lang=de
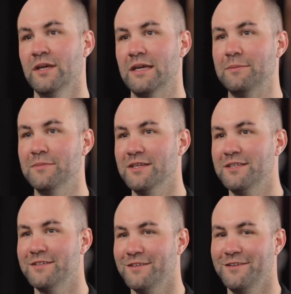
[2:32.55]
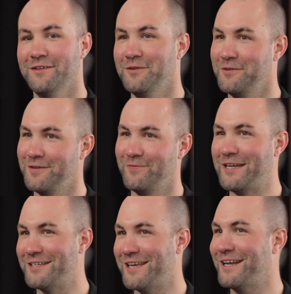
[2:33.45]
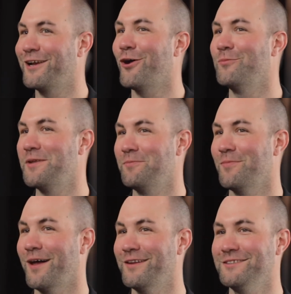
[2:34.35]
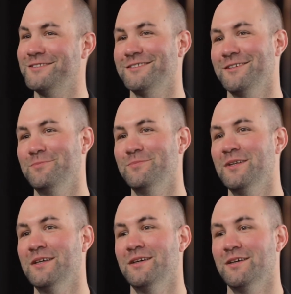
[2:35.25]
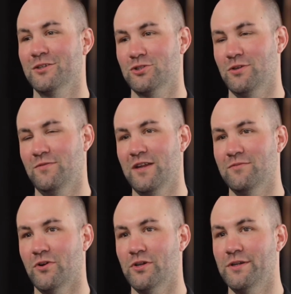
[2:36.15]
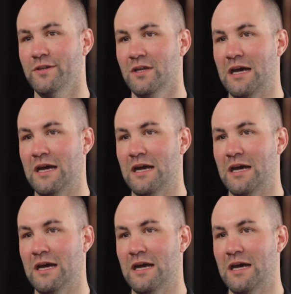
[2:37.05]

eben nicht, äh, wenn der Cyclingraum nebenan ist, ähm, äh, gestört werden wollen.